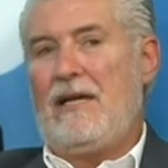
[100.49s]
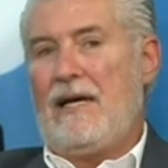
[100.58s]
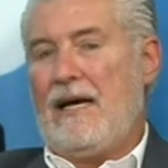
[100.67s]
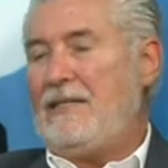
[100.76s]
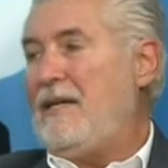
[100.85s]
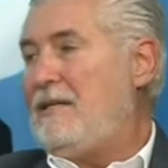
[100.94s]

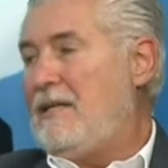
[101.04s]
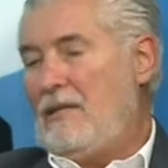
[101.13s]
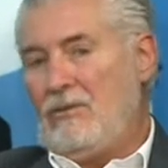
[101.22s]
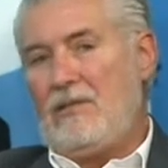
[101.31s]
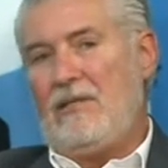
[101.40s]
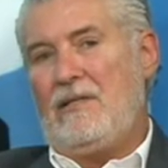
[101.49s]
atendendo
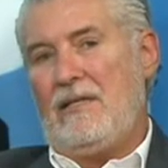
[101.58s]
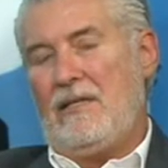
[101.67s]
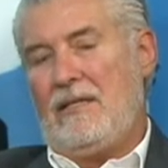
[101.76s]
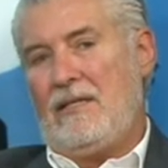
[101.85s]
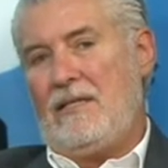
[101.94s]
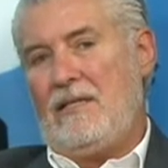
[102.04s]
aos
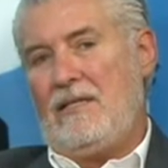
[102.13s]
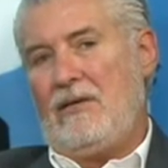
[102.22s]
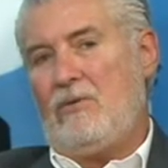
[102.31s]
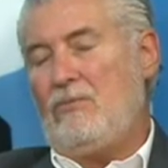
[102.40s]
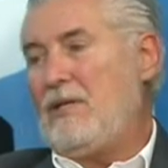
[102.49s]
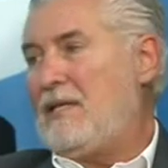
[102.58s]
interesses da
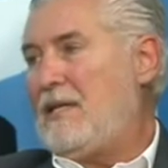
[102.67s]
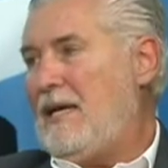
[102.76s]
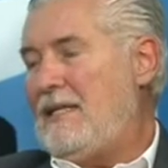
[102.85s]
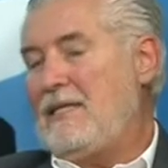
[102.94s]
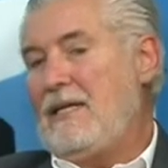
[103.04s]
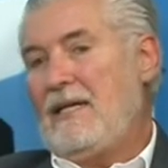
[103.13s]

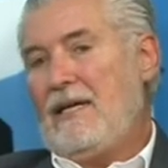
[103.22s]
comunidade,